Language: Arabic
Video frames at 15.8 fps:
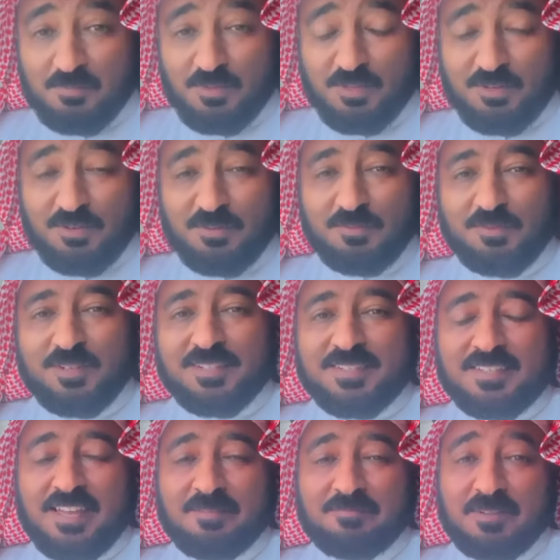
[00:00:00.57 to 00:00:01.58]
من الأمور
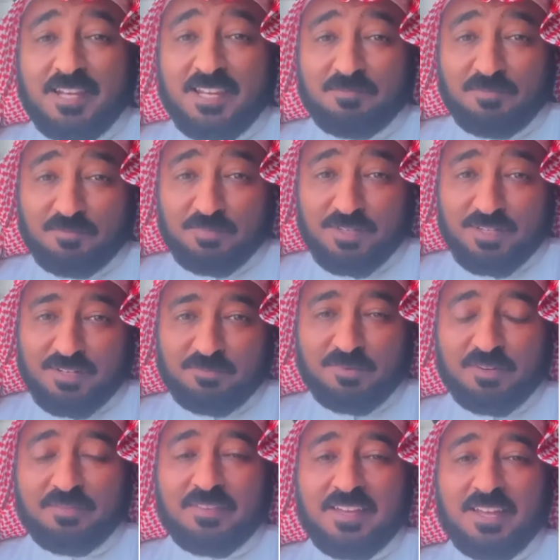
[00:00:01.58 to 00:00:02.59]
الصعبة اللي ممكن
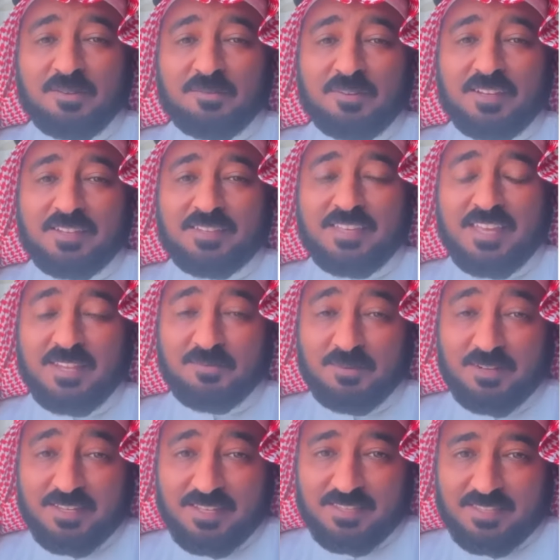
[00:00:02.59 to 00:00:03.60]
يمر فيها الوالدين
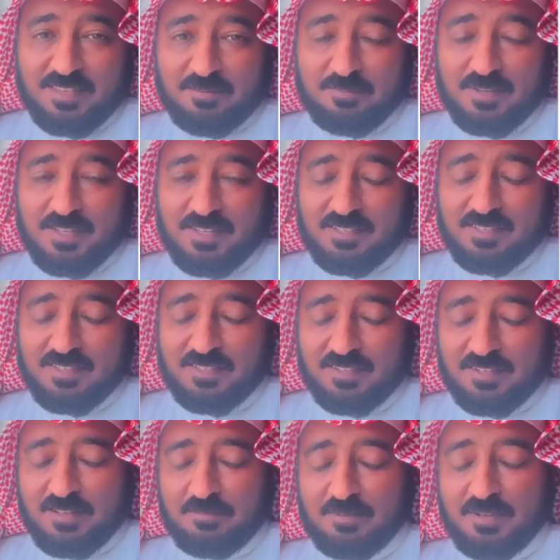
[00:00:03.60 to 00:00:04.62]
وهي تربية
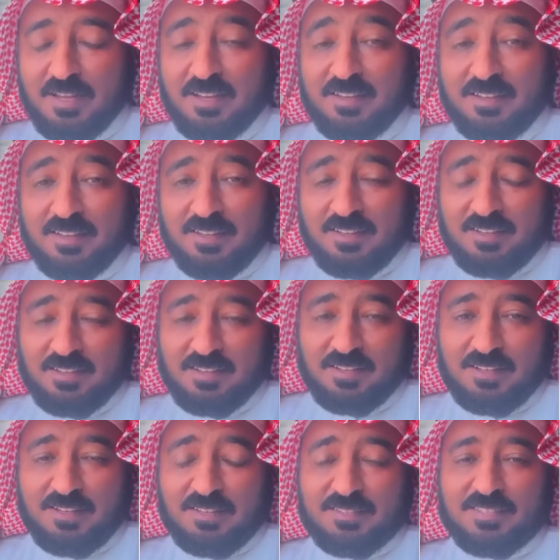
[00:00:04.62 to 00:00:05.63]
الأبناء
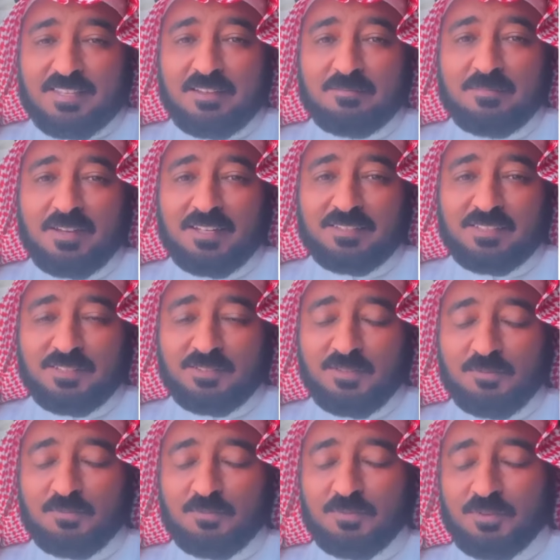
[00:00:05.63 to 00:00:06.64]
خاصة مع
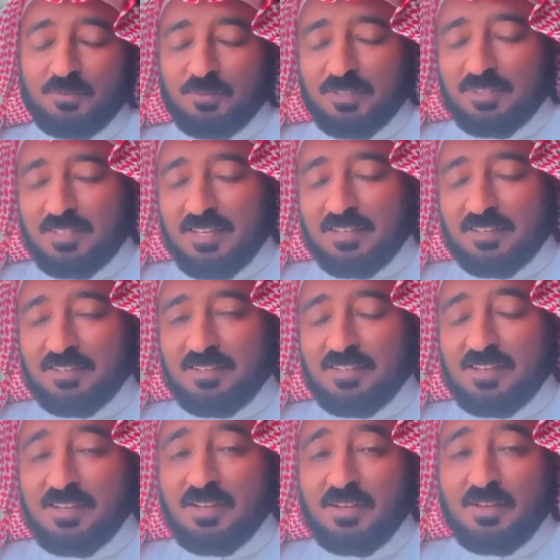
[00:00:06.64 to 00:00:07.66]
التطور
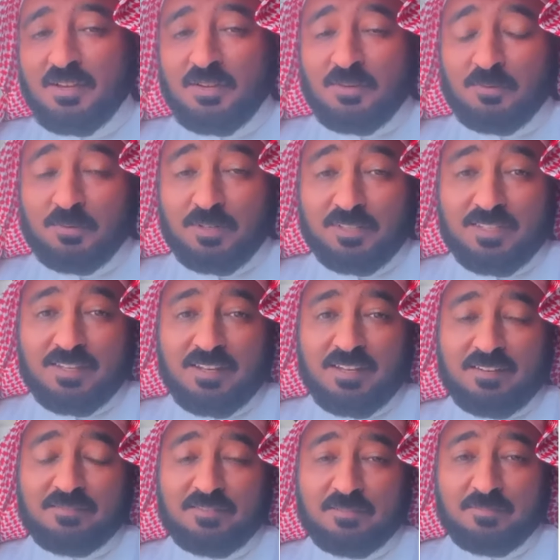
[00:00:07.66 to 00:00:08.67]
والتقنية
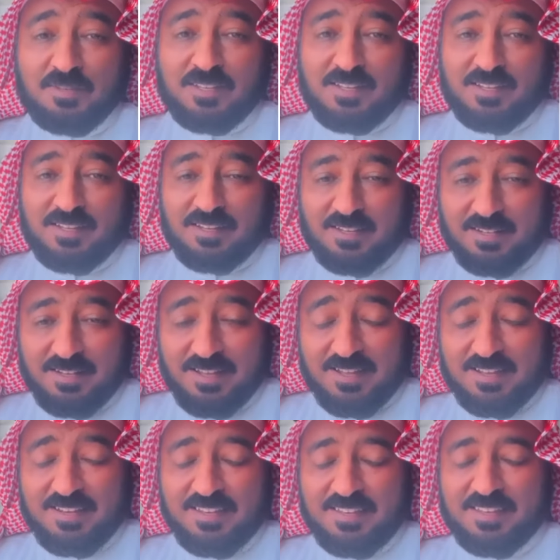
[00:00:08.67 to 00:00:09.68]
واختلاف البيئة
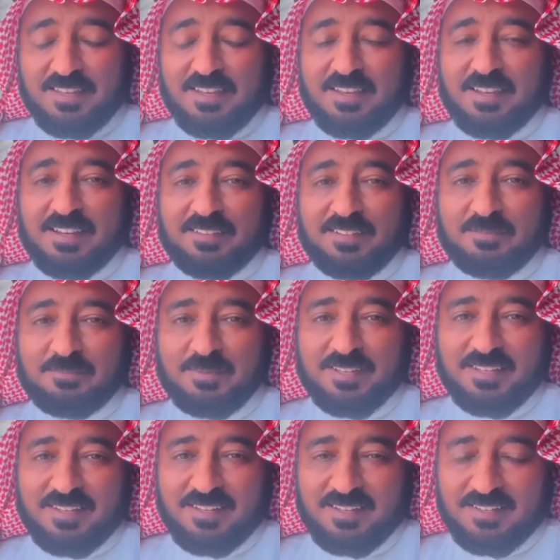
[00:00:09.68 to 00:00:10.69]
الحالية عن
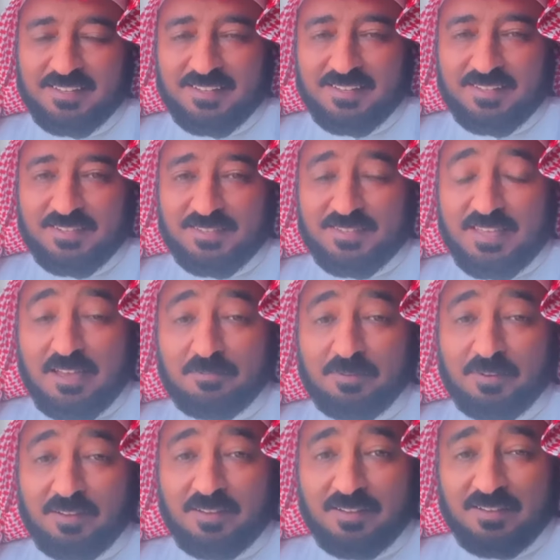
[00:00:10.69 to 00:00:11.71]
البيئة
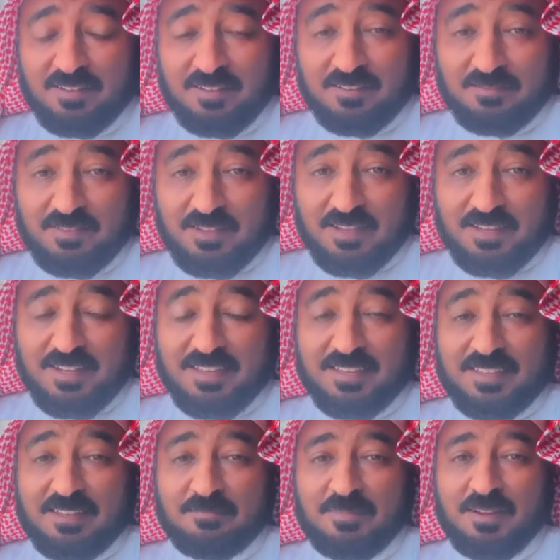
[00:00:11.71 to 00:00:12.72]
السابقة
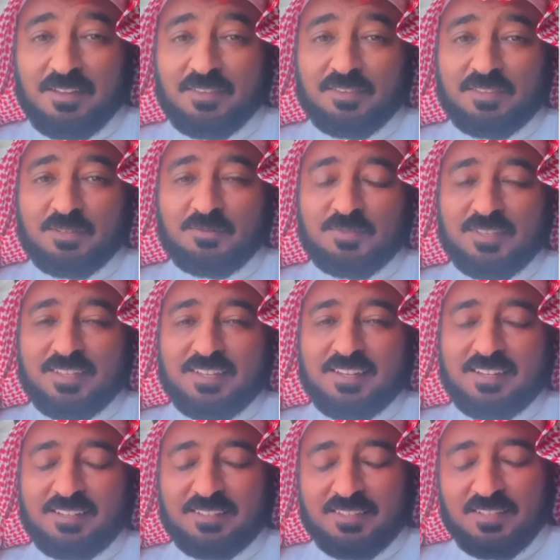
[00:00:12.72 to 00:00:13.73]
فإليك بعض
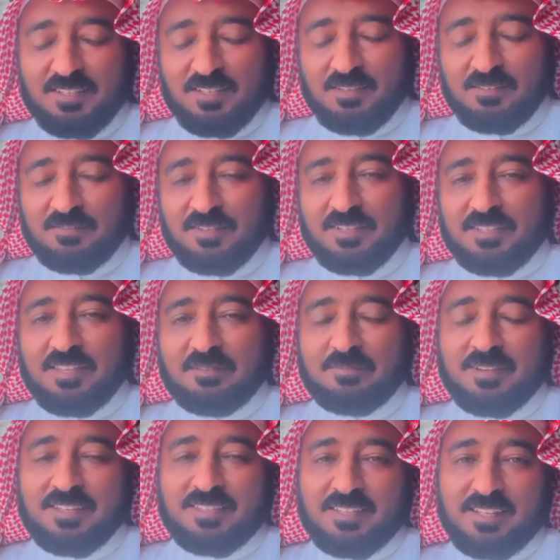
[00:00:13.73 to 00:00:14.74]
التوصيات في
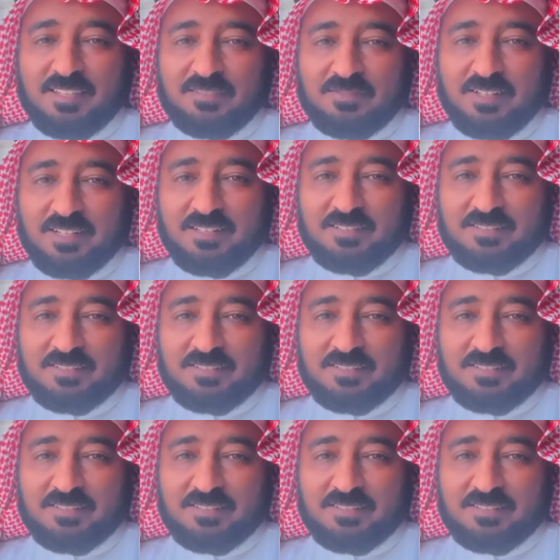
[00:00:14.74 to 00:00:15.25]
تربية الأطفال